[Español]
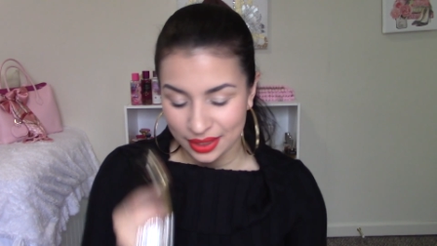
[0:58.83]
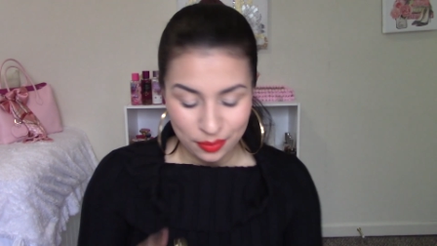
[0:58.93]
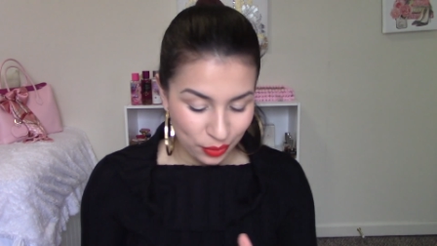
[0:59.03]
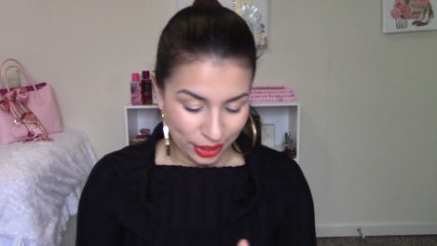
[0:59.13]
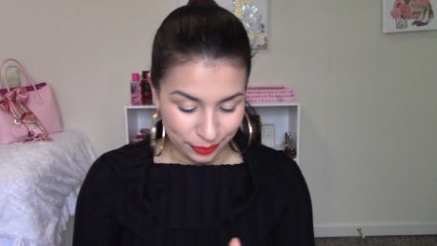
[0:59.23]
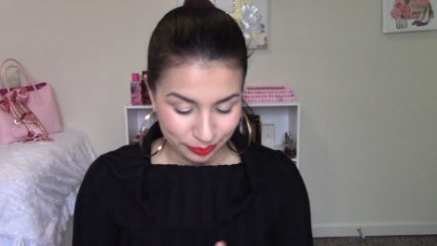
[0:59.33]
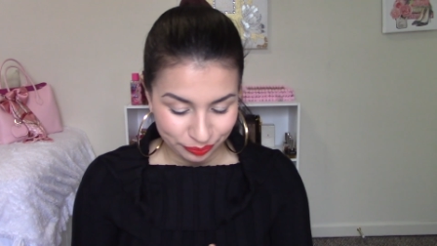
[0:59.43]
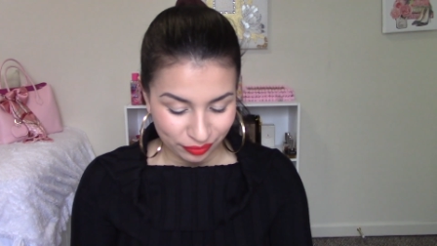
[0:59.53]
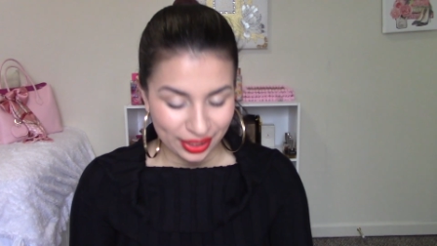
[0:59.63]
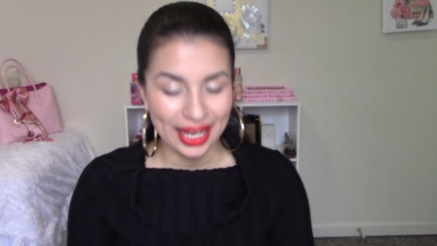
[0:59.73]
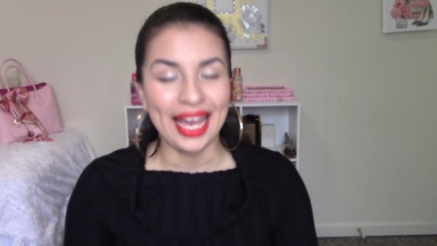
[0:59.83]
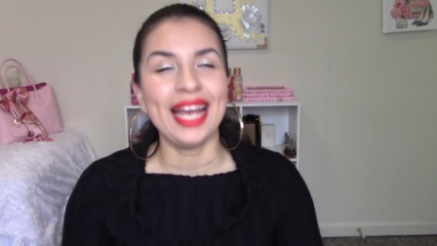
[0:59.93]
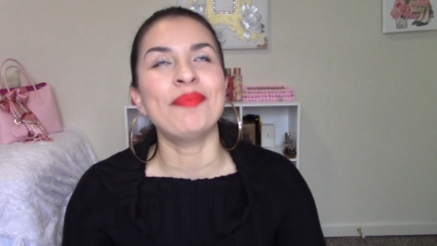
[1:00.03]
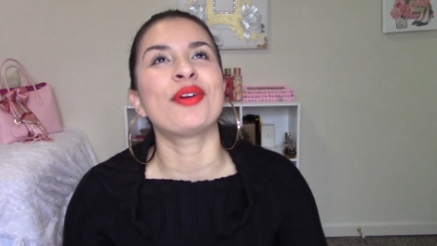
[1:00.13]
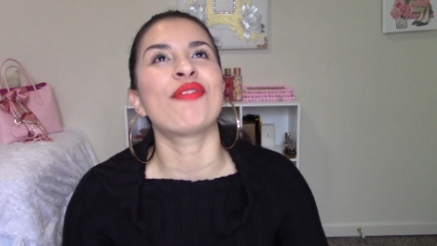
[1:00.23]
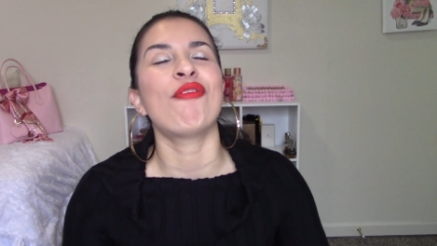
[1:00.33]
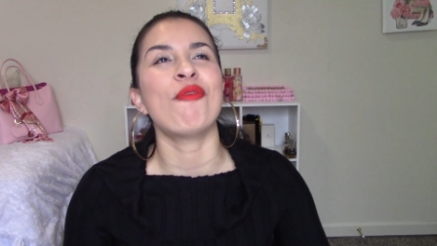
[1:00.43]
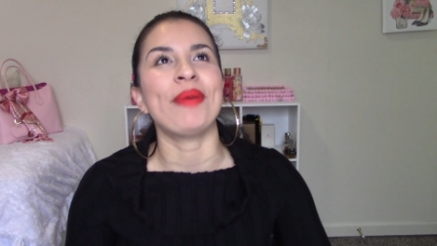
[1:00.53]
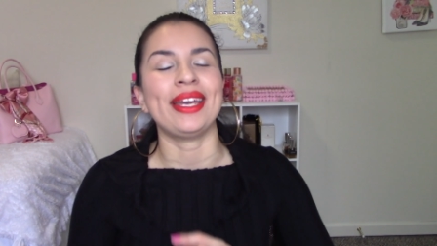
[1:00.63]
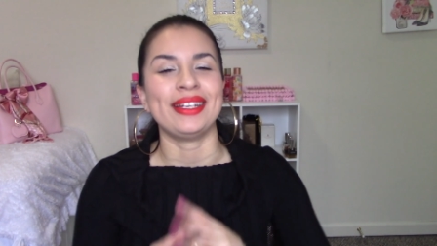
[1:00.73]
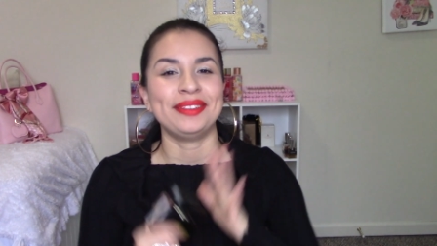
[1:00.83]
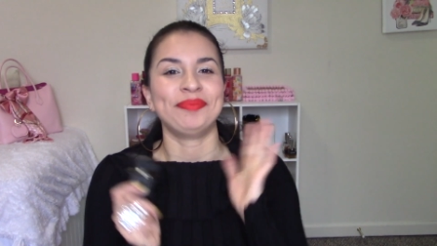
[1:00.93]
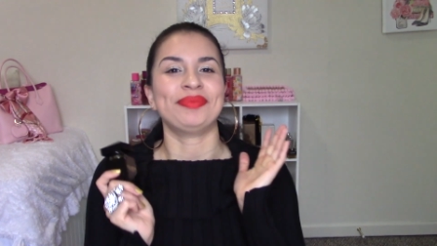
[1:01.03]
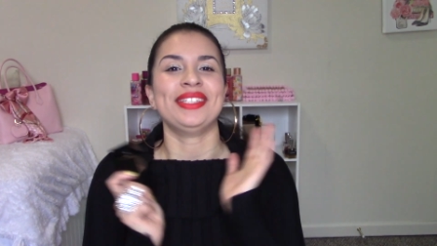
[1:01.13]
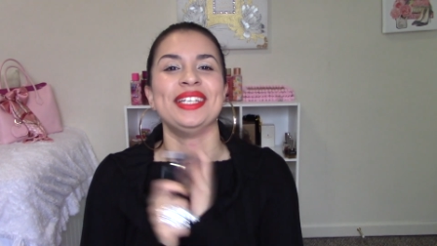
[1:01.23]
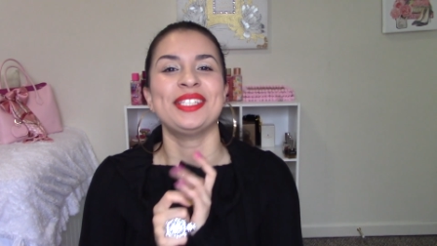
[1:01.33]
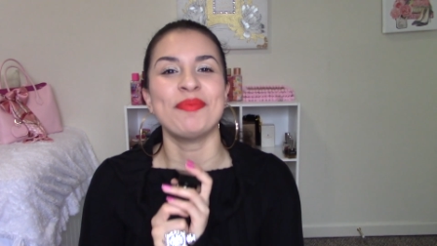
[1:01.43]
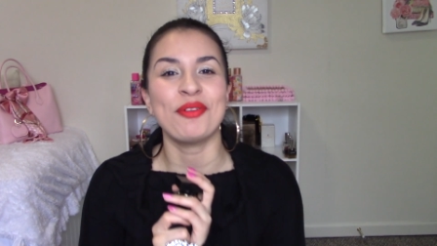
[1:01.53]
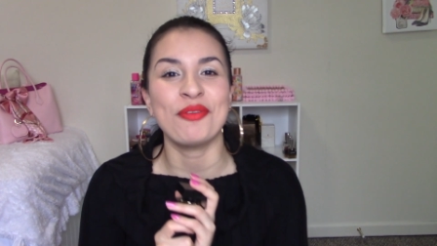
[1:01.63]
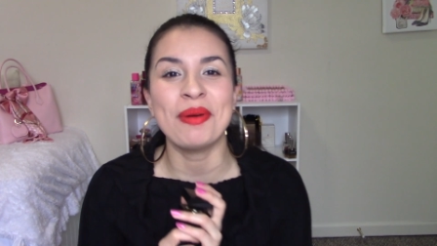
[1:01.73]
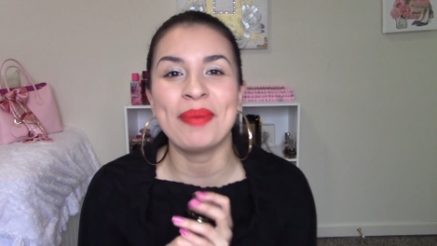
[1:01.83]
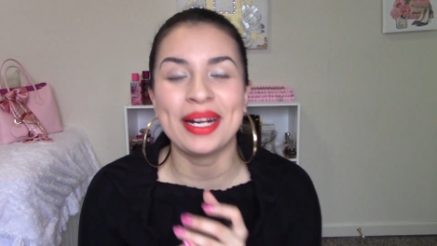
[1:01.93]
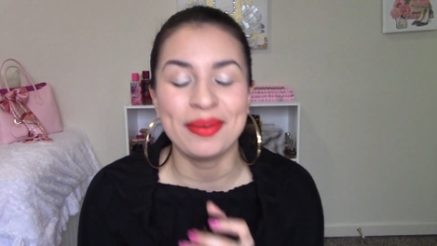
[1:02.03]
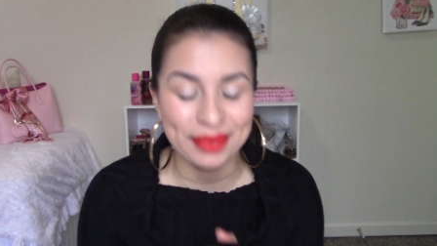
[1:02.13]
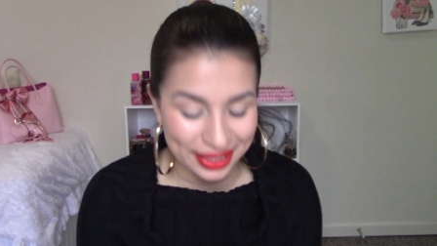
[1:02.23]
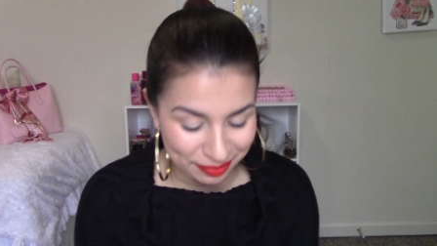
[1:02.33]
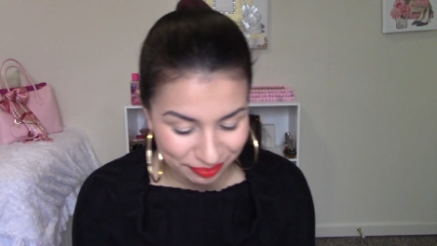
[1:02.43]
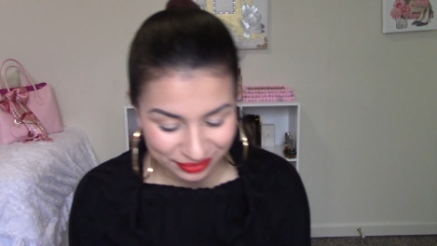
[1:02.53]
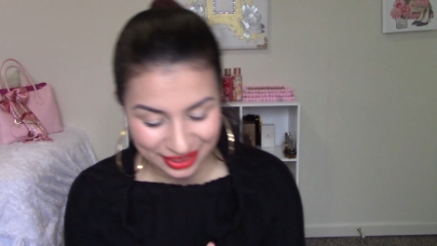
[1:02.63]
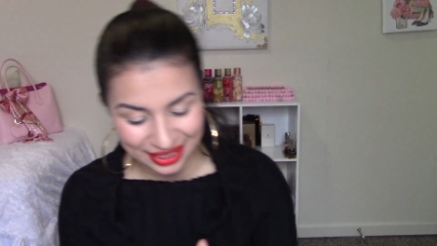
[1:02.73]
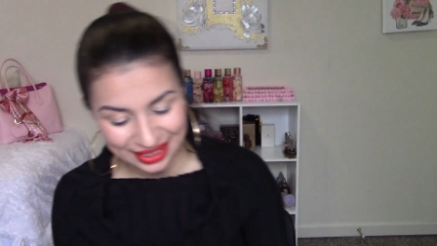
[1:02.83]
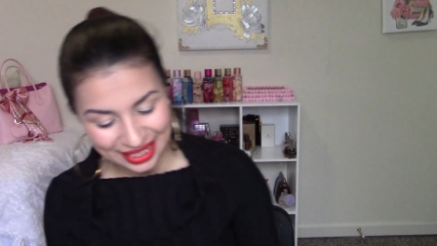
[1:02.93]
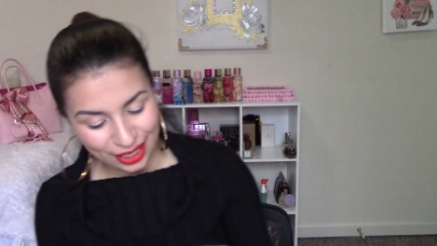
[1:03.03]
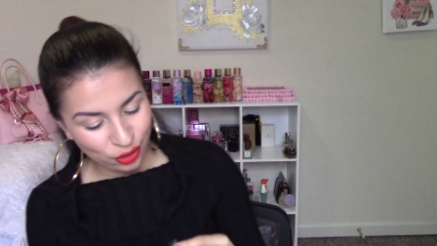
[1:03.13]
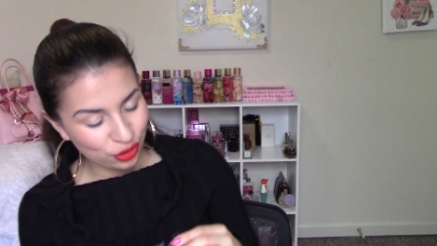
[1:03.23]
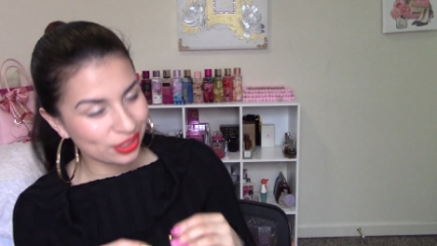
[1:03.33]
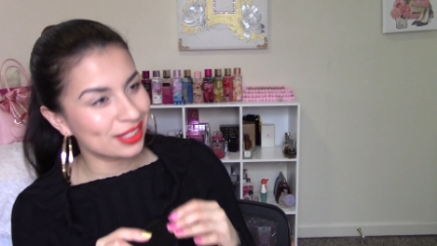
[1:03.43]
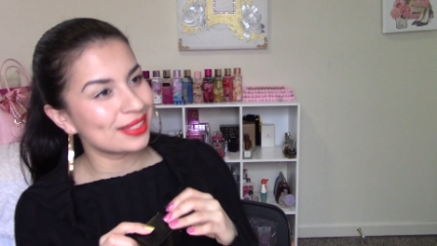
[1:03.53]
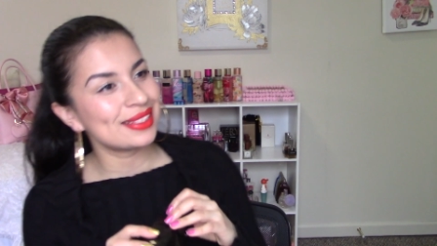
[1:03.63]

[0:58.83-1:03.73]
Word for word: Bueno, el perfume. Este perfume para mí, de los